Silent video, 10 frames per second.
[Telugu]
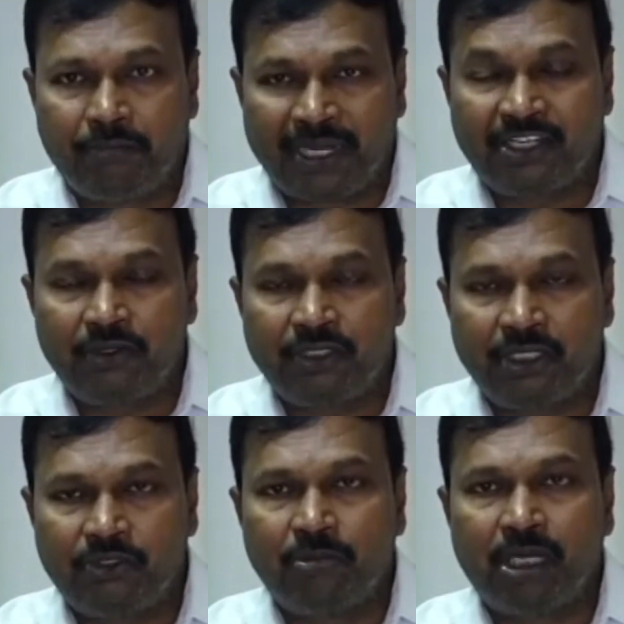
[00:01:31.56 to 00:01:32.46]
పరీక్షలు
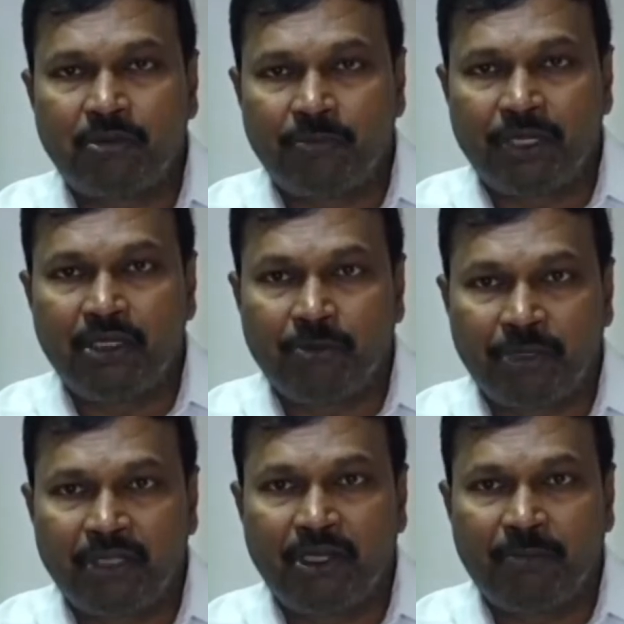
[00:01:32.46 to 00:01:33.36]
వచ్చేసి సుమారు ముప్పై రెండు
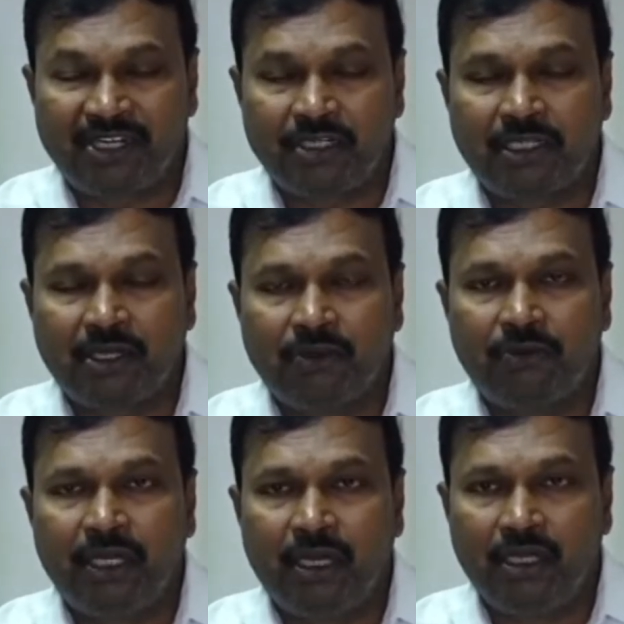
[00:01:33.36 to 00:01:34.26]
ముప్పై ఐదు వేల పరీక్షలు
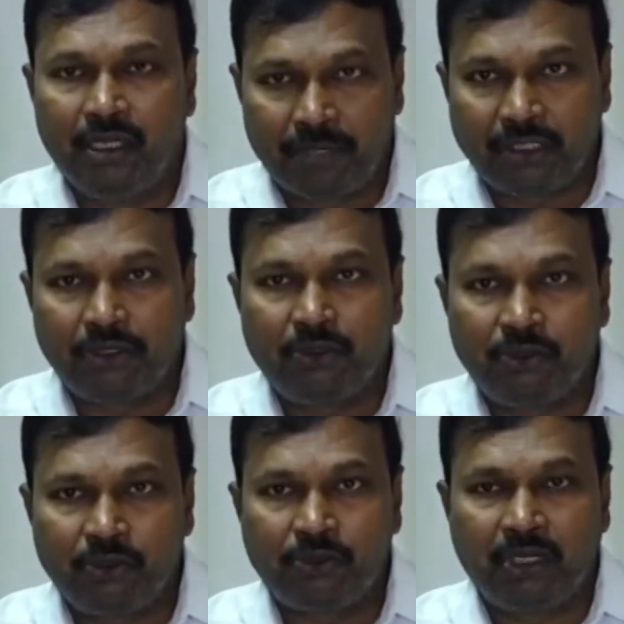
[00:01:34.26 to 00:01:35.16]
తగ్గకుండా ప్రతిరోజు
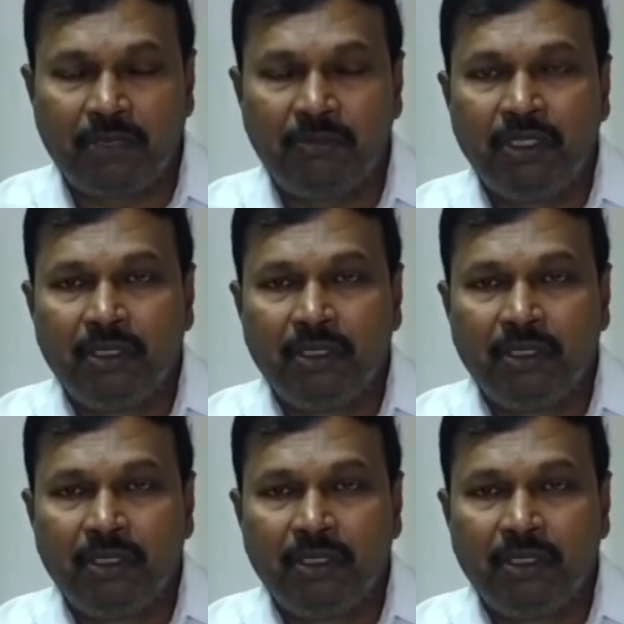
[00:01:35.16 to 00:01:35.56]
చూస్తున్నాం